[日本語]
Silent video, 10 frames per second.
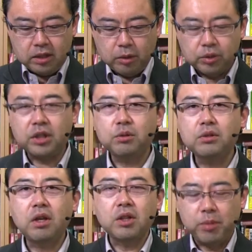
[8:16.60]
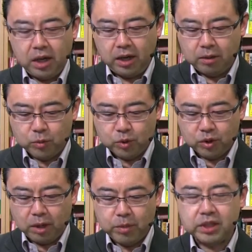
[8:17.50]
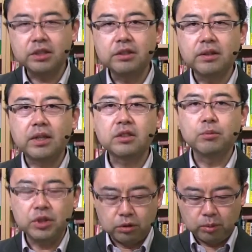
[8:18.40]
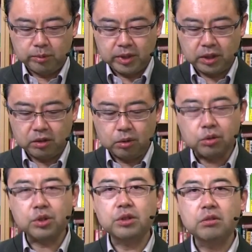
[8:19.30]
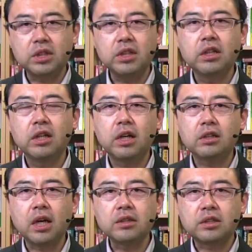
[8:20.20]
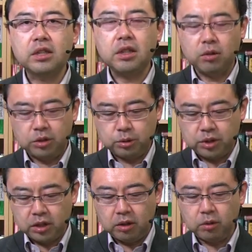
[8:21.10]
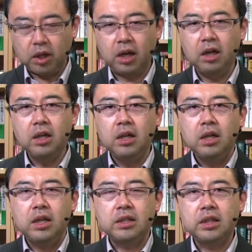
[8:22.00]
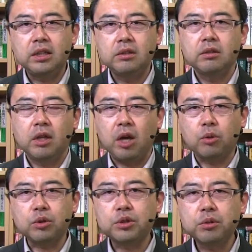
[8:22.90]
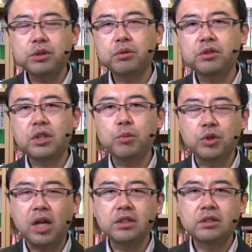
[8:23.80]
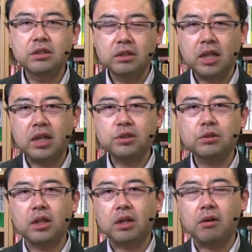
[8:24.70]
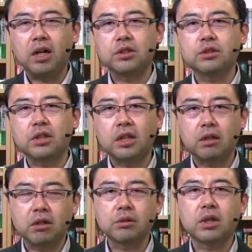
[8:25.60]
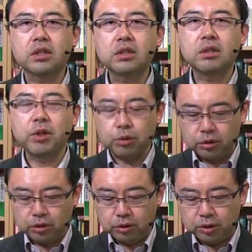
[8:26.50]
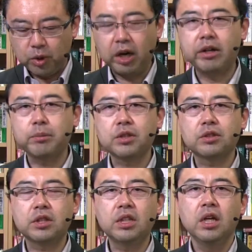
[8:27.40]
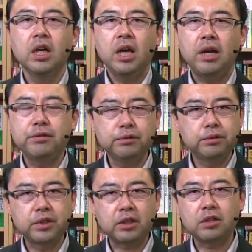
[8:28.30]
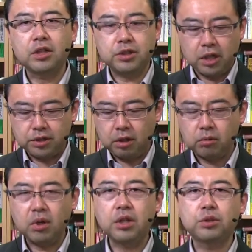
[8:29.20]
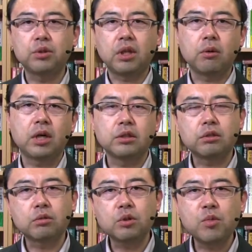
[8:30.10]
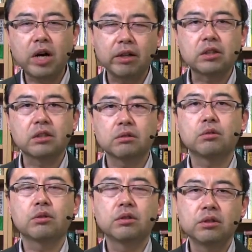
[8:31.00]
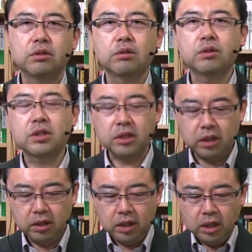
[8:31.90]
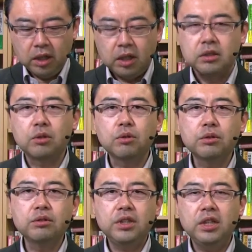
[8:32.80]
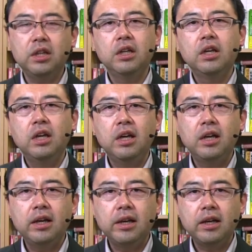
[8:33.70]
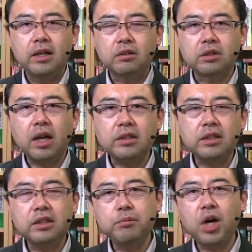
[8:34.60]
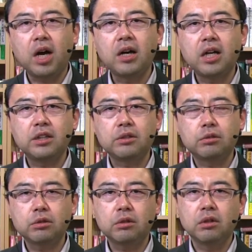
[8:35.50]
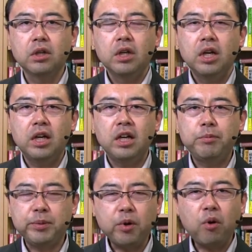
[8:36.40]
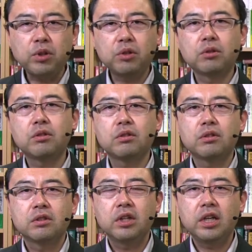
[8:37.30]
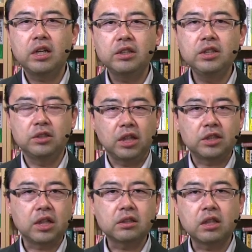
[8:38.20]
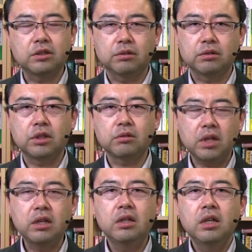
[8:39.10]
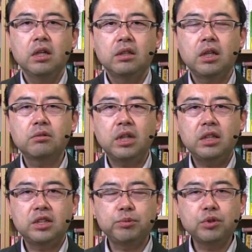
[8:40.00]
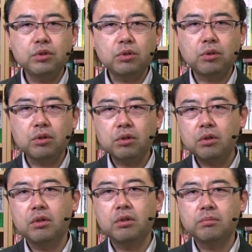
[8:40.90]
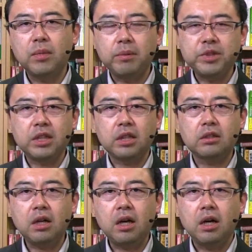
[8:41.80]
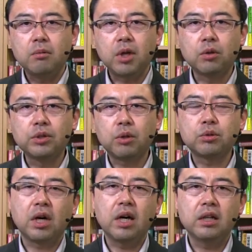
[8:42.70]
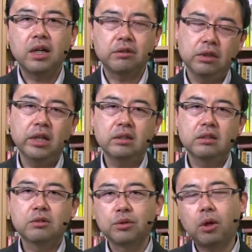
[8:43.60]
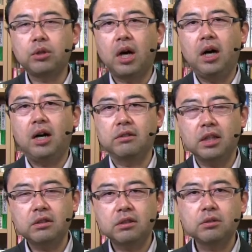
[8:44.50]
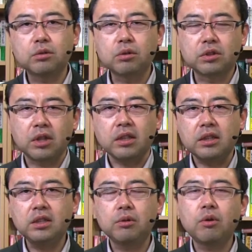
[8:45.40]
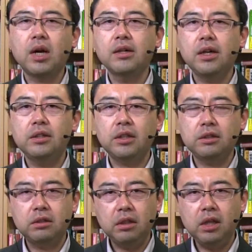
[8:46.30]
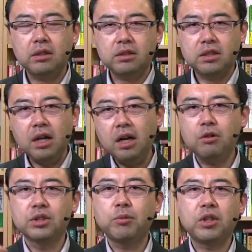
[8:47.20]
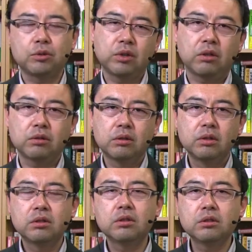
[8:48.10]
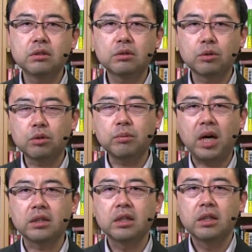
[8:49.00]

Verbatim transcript: で同じことなので、まあ、もうあんまり言わなくてもいいと思いますけど、お年寄り、男性なのか女性なのかで、お年寄りといっても70代なのか80代なのかとかですね、まあ、そういうのによっても変わりますし、夫婦で暮らしてらっしゃるのか1人なのかっていうことでも変わってくるということですね。でこういうふうに、具体的に今考えていくと、微妙にこの、ニーズが違ったりするんですよね。なので自分のところの、まあ、店だったら、まあ、こんなことがあるな、こんなことがあるなっていうことを具体的にいろいろ考えていって、じゃあこんなものはどうだろうということを、ま